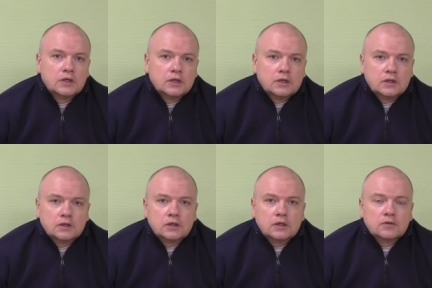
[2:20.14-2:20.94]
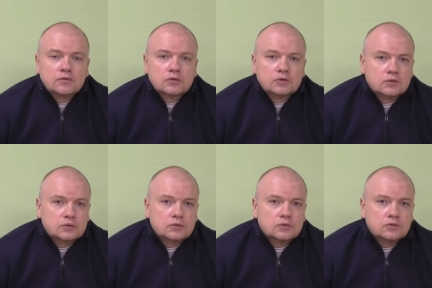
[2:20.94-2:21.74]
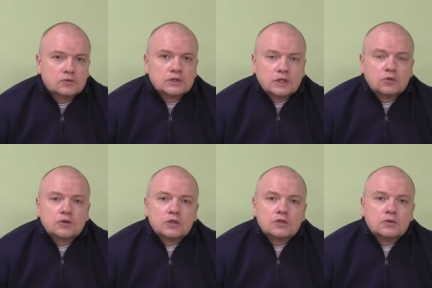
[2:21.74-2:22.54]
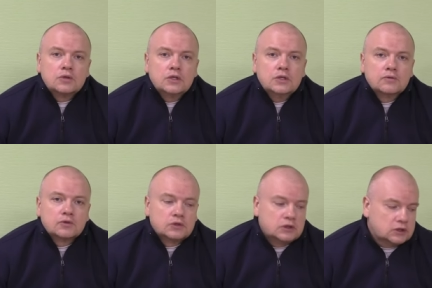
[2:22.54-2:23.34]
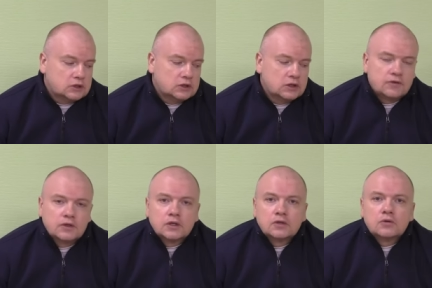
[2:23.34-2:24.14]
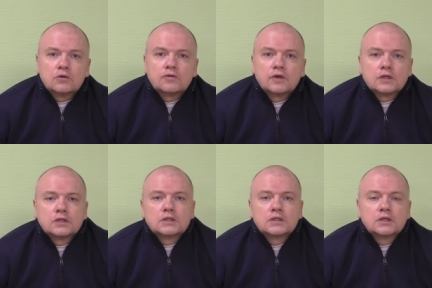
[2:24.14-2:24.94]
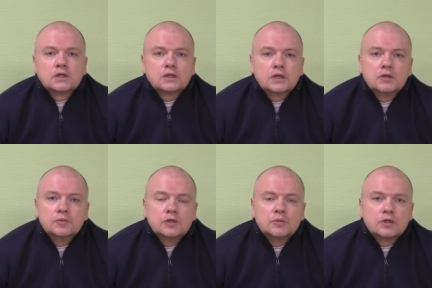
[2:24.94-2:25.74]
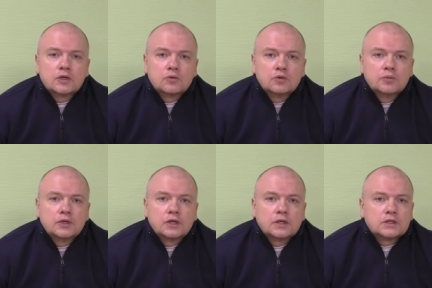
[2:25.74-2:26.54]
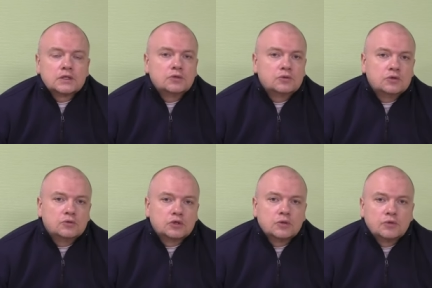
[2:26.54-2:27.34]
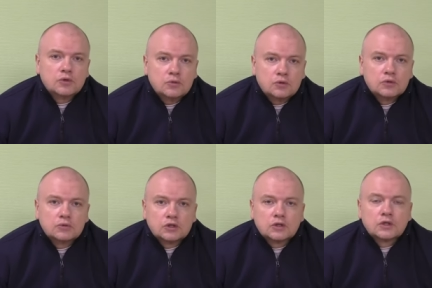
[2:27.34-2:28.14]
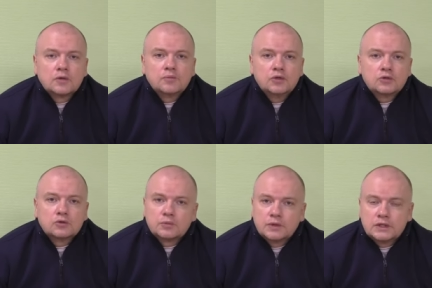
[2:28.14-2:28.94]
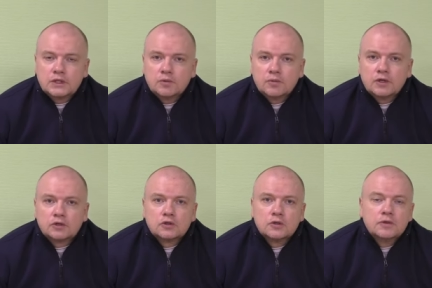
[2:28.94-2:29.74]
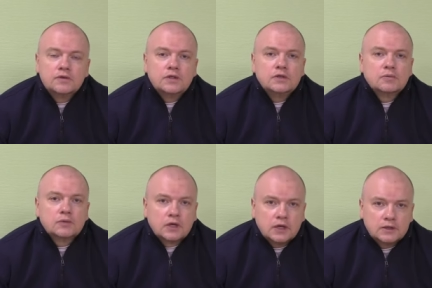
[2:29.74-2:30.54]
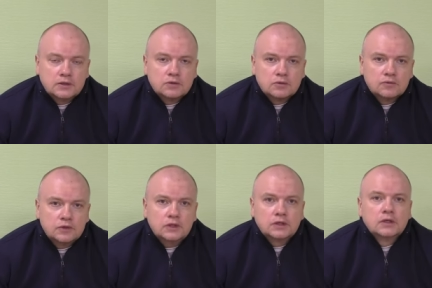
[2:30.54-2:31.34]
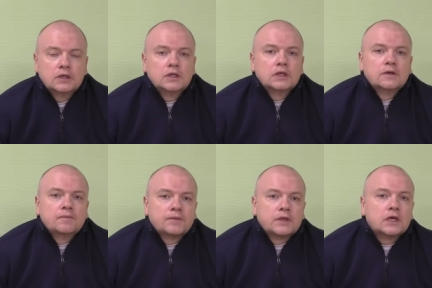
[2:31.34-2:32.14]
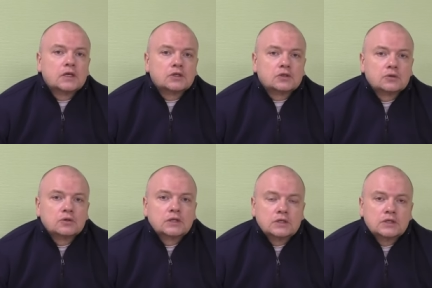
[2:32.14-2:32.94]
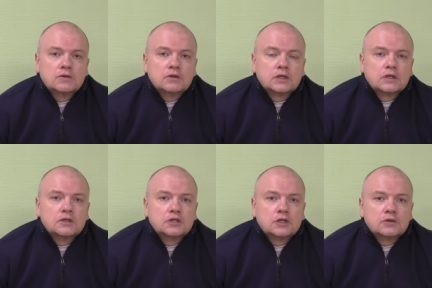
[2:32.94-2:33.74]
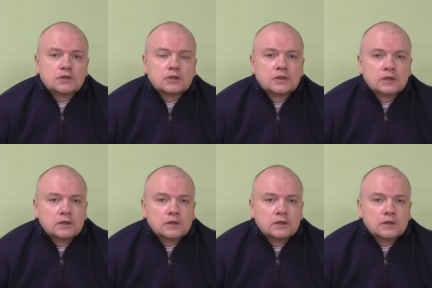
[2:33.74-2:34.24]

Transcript: А, да, вот, ну, зато есть другие, вот те же Авентадоры, Фортексы и так далее, мы ими торгуем прекрасно, люди уже берут и уже нам пишут спасибо большое, мы видим разницу в них, да, что они действительно отличаются.